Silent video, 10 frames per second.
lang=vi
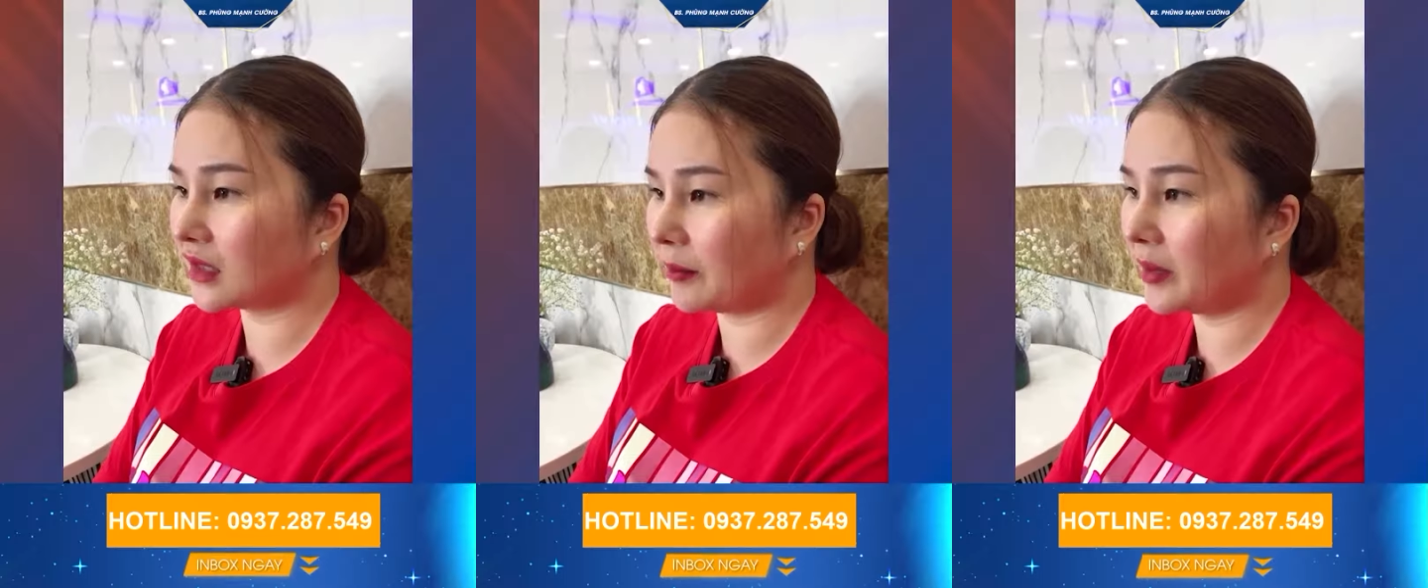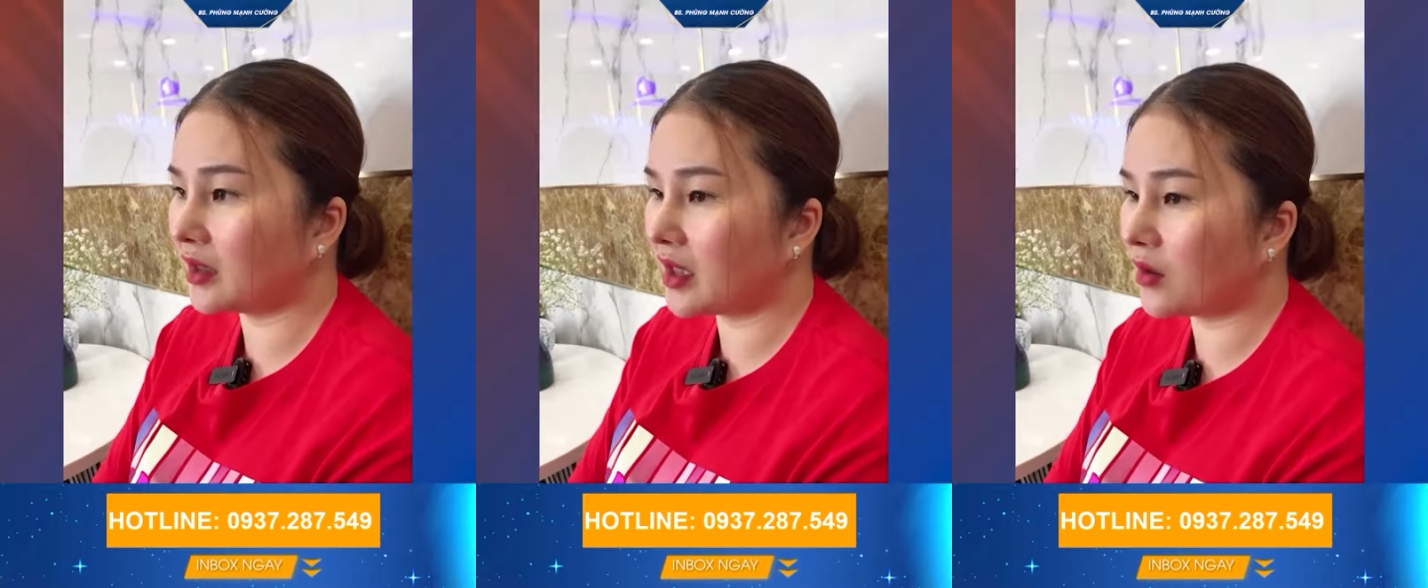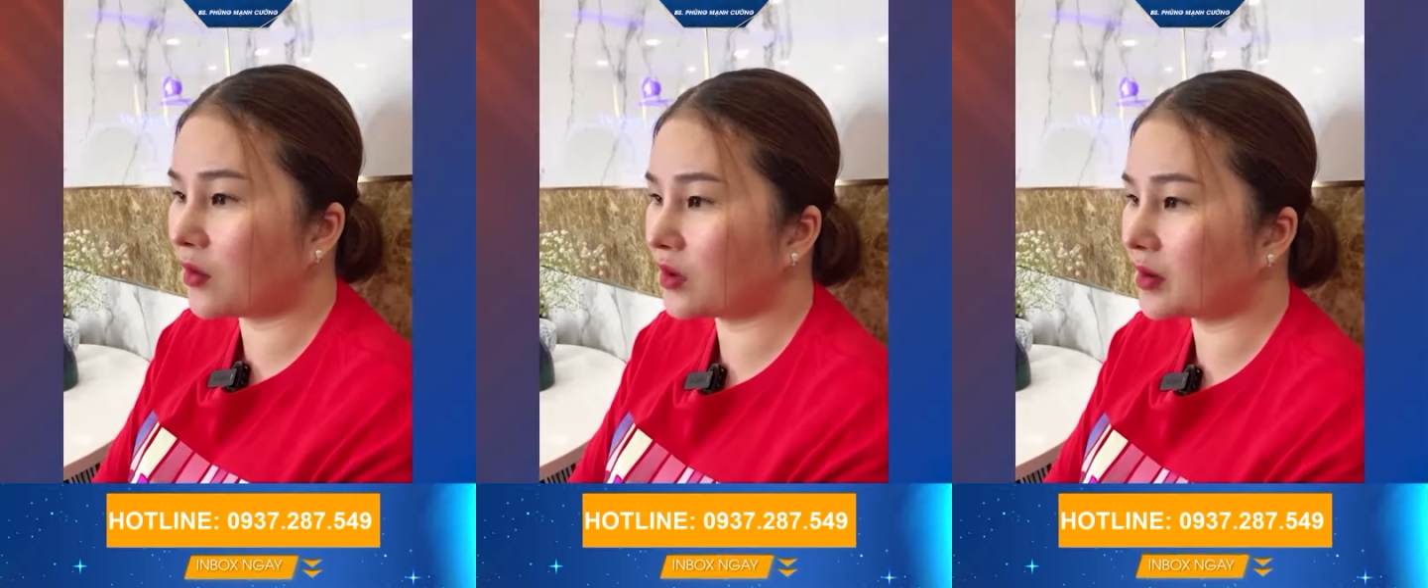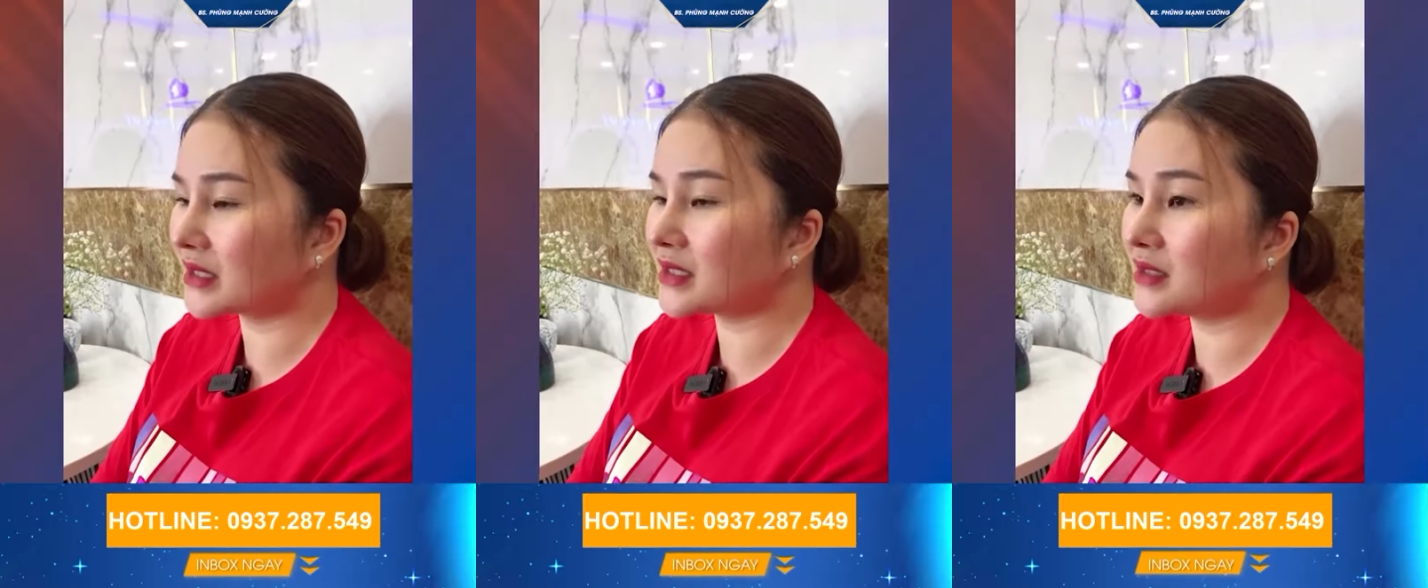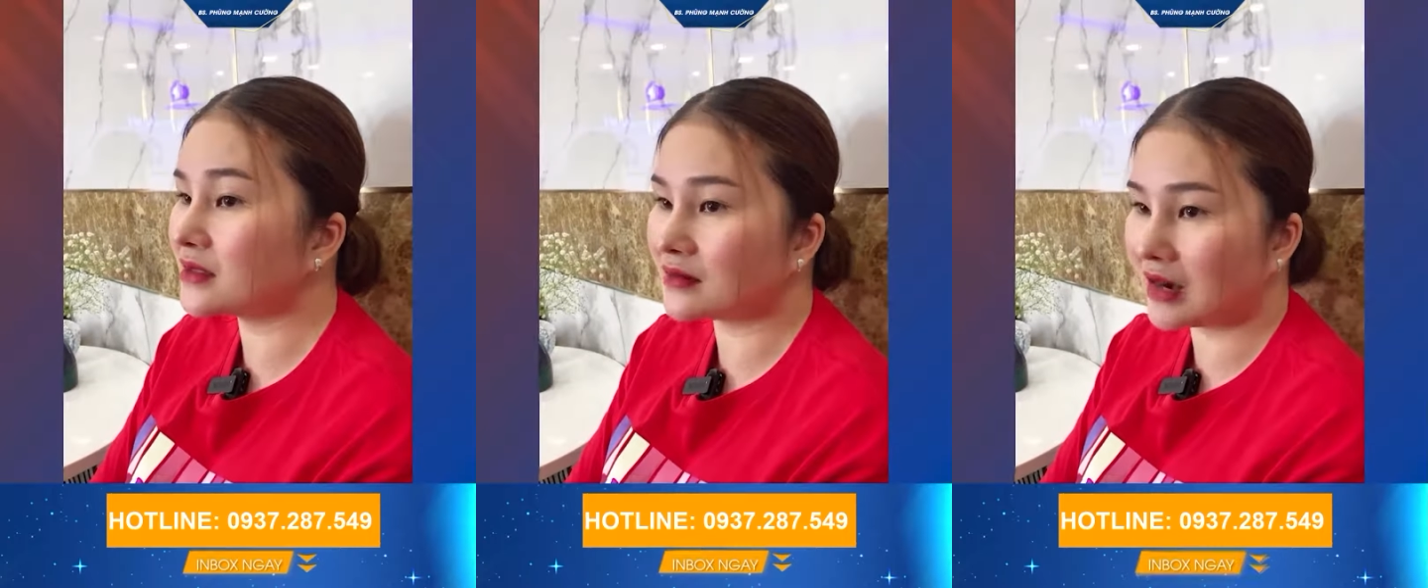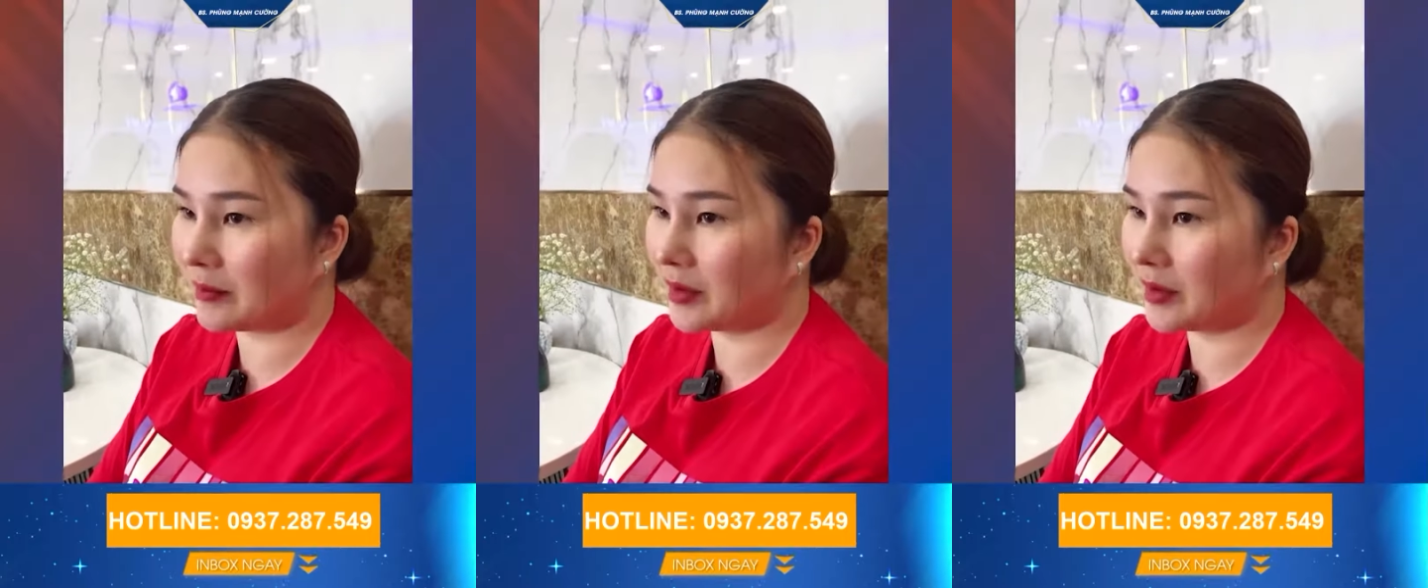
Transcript: thẩm mỹ ngang hưu và bác sĩ cường làm